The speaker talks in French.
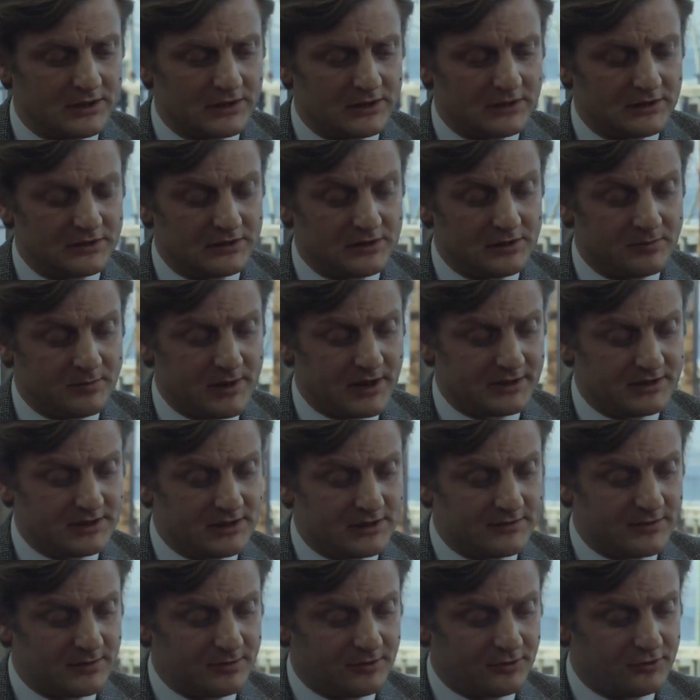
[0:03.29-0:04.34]
Si le parti
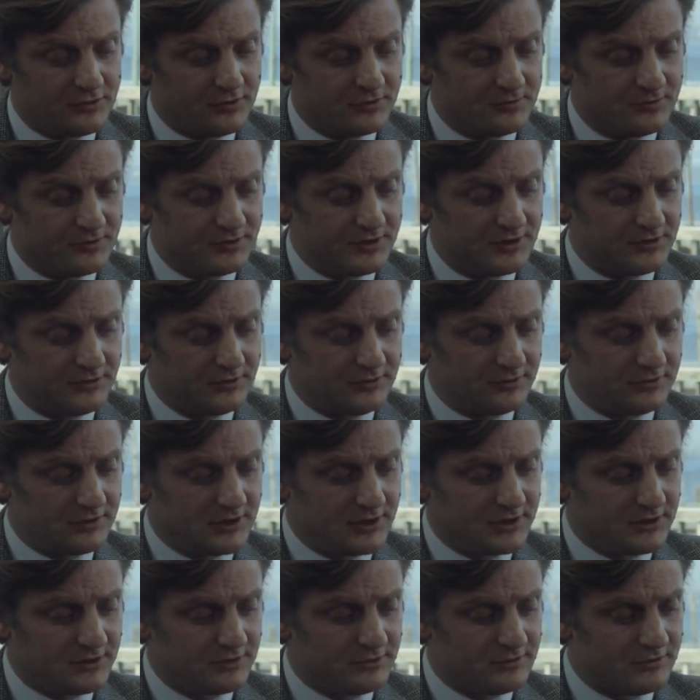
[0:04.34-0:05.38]
avait pris une autre position sur
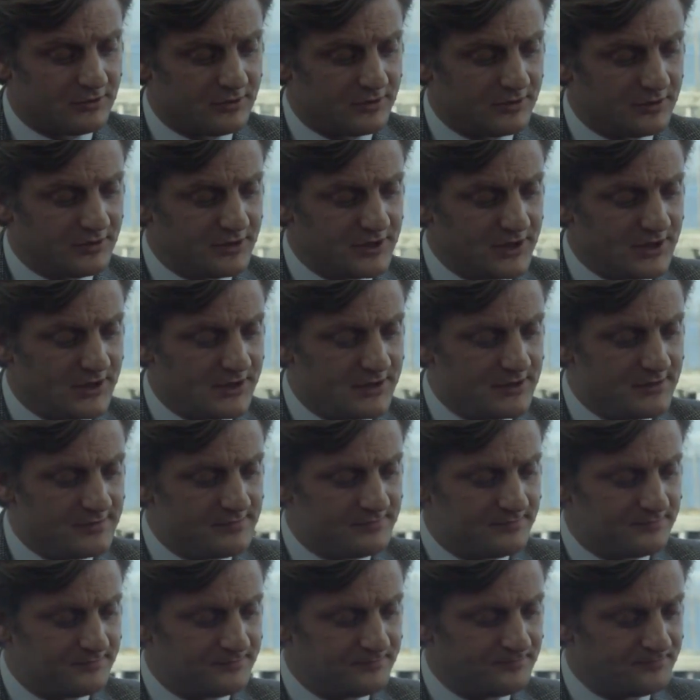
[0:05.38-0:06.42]
la question coloniale,
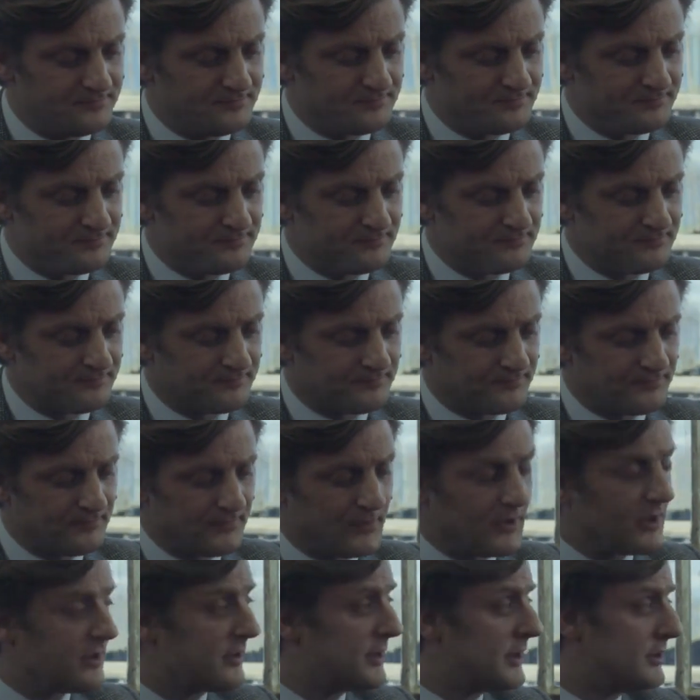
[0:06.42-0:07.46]

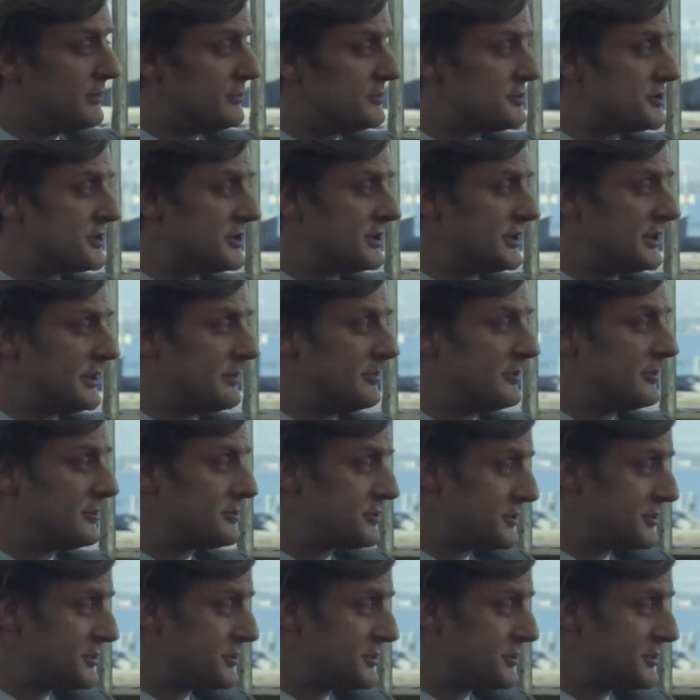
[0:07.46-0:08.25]
en Indochine d'abord,